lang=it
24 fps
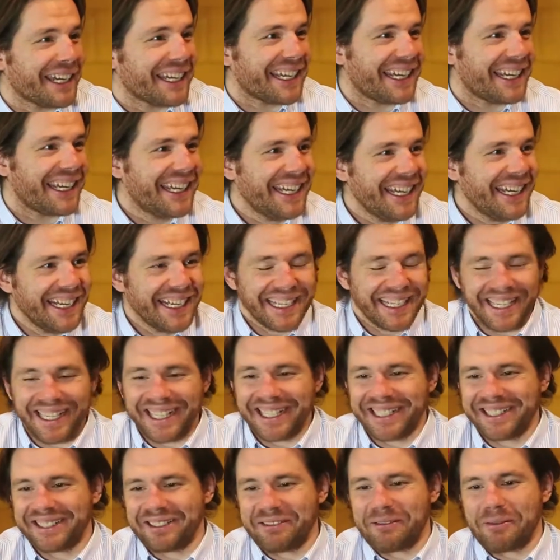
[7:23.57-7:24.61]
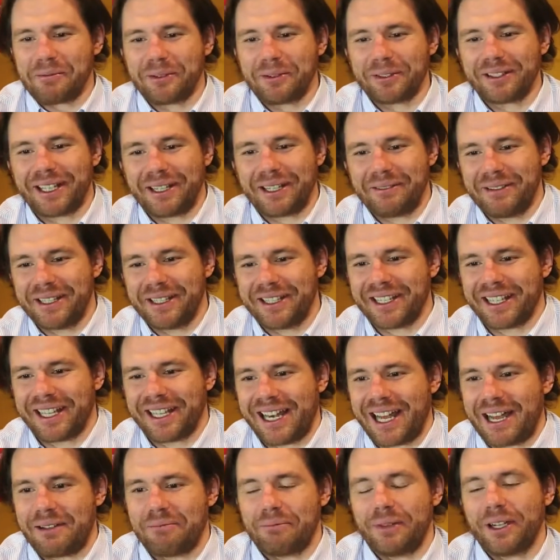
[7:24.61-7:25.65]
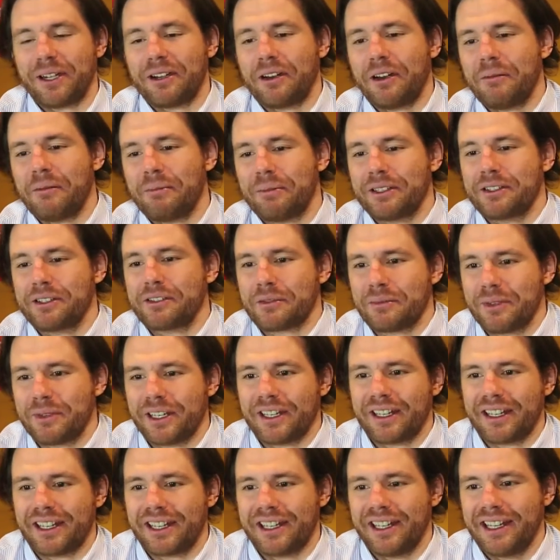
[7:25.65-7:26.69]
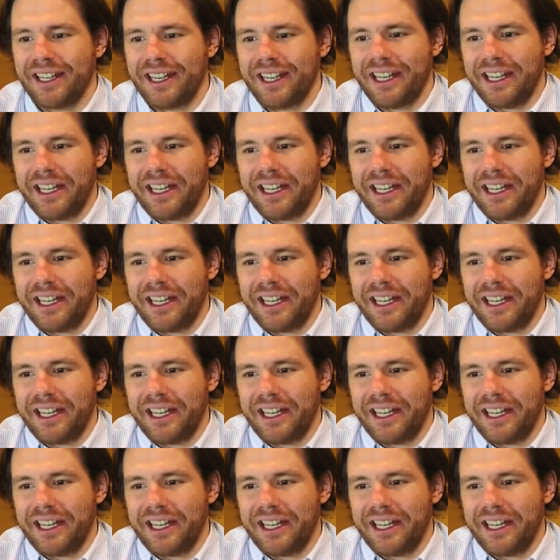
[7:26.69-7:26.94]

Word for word: che, che insomma, potrei mettere là, però penso ben che